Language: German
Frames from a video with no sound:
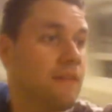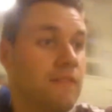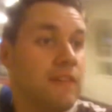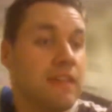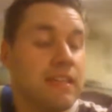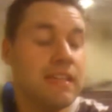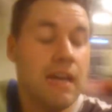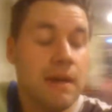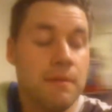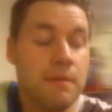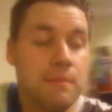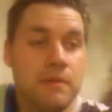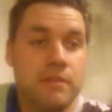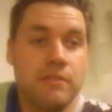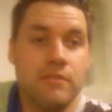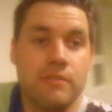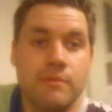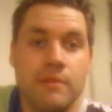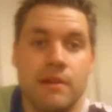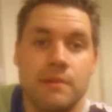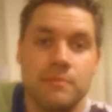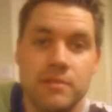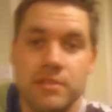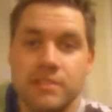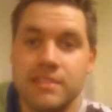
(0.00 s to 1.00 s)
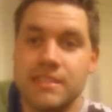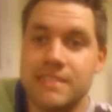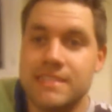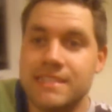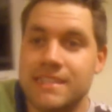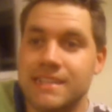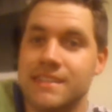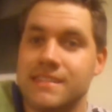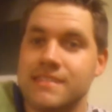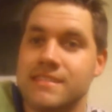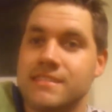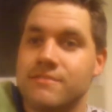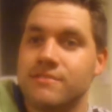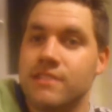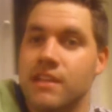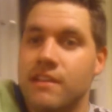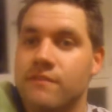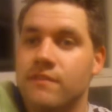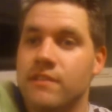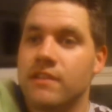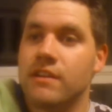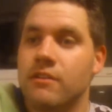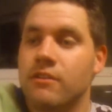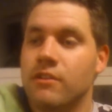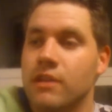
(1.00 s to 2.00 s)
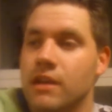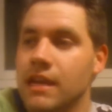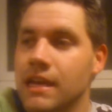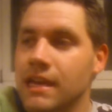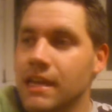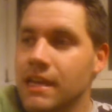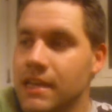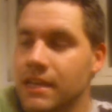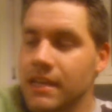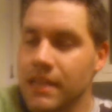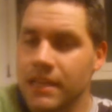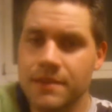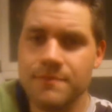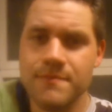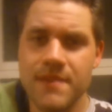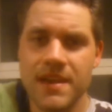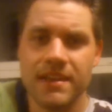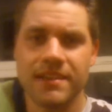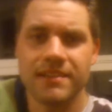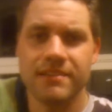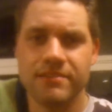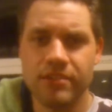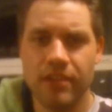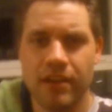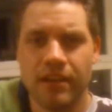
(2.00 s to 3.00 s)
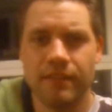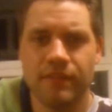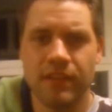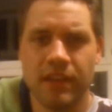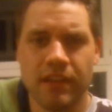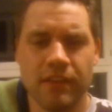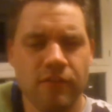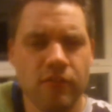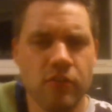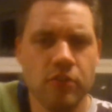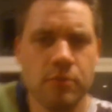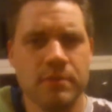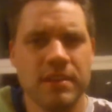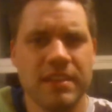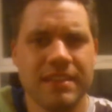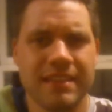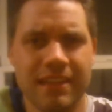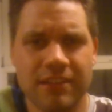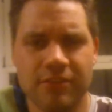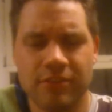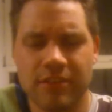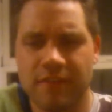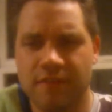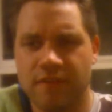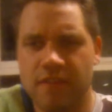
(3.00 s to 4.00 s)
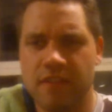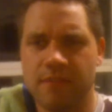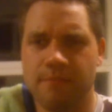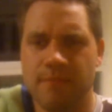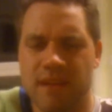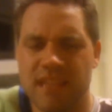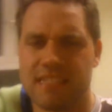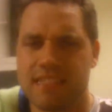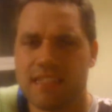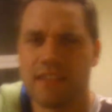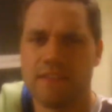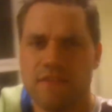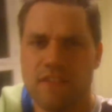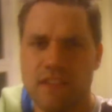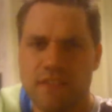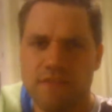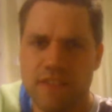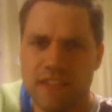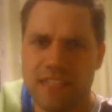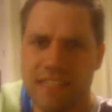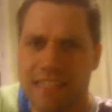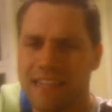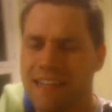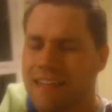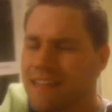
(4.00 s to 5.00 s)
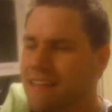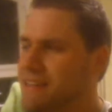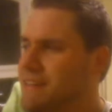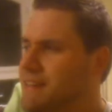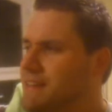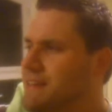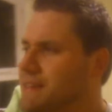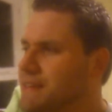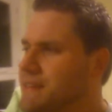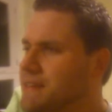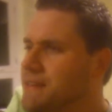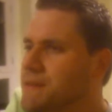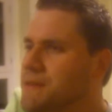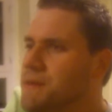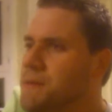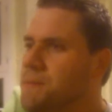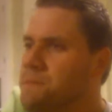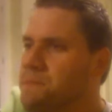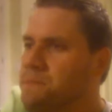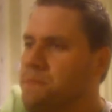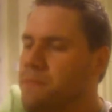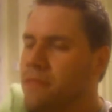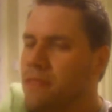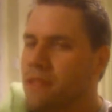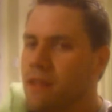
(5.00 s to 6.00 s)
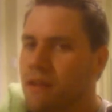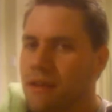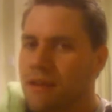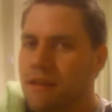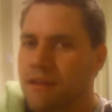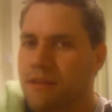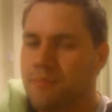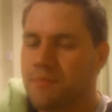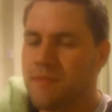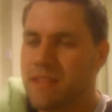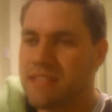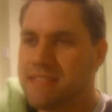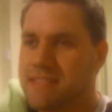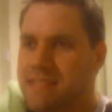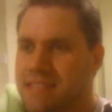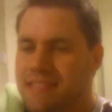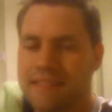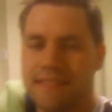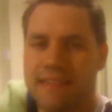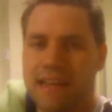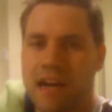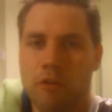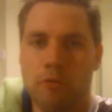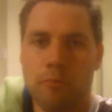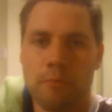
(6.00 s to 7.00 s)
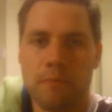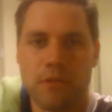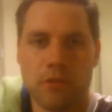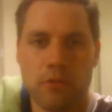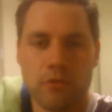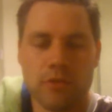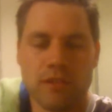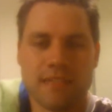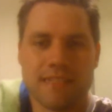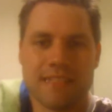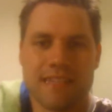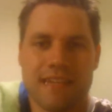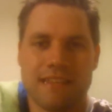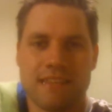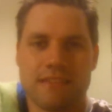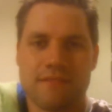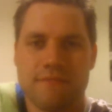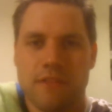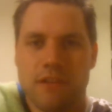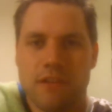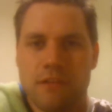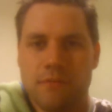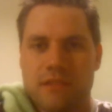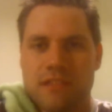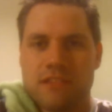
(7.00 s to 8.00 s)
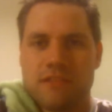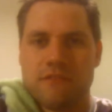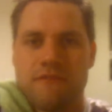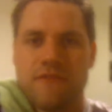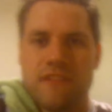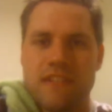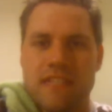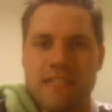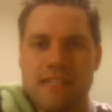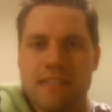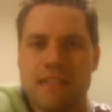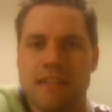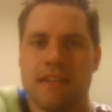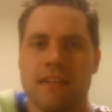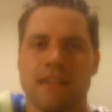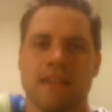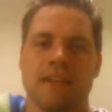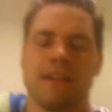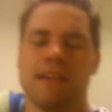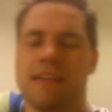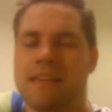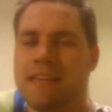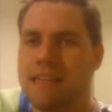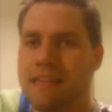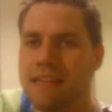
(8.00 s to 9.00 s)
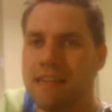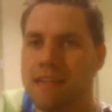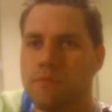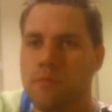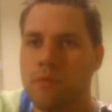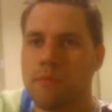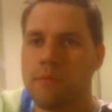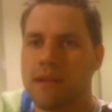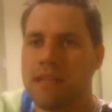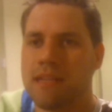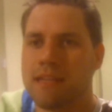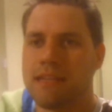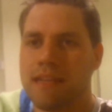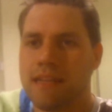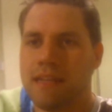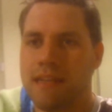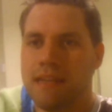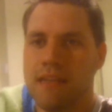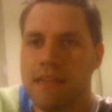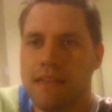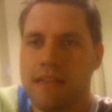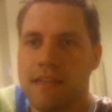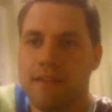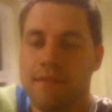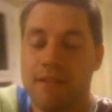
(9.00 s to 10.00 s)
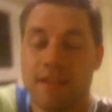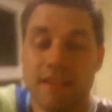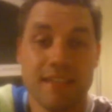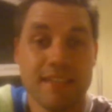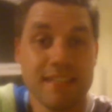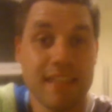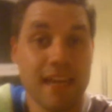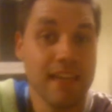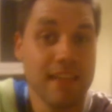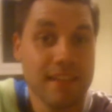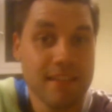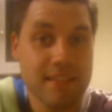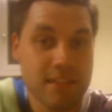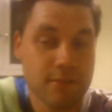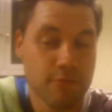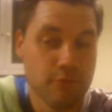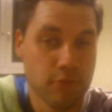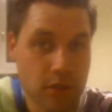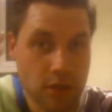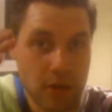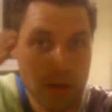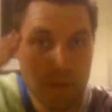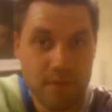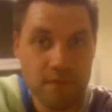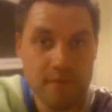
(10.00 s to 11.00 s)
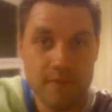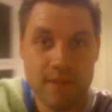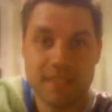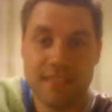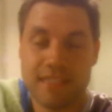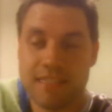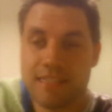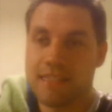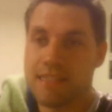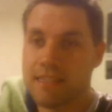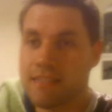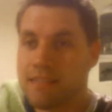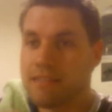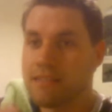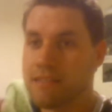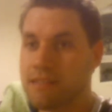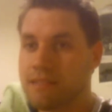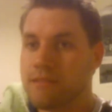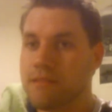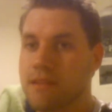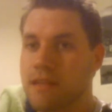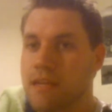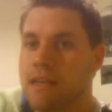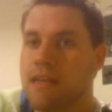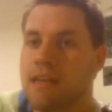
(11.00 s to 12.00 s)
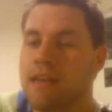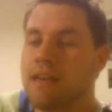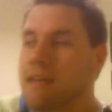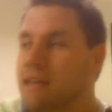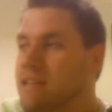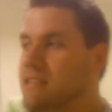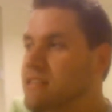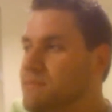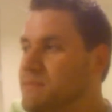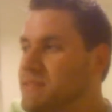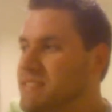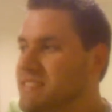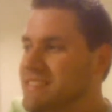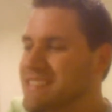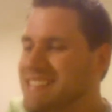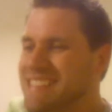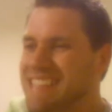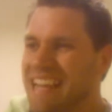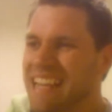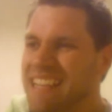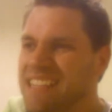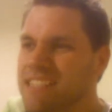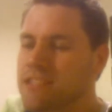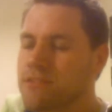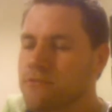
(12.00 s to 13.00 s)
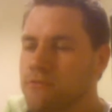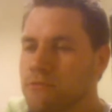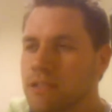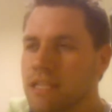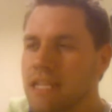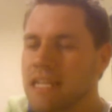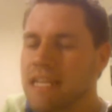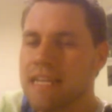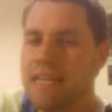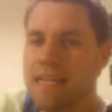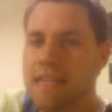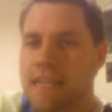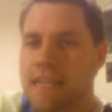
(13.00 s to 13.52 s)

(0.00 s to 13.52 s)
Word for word: wie ich abgenommen habe durch das Ganze und einfach auch, ich merke das auch einfach, ich fühle mich dadurch viel besser, viel fitter. Ähm, das ist der Hauptgrund des Ganzen, warum ich so viel gehe im Moment. Weil ist ja alles gut, kopfmäßig, äh, herzmäßig ist alles gut.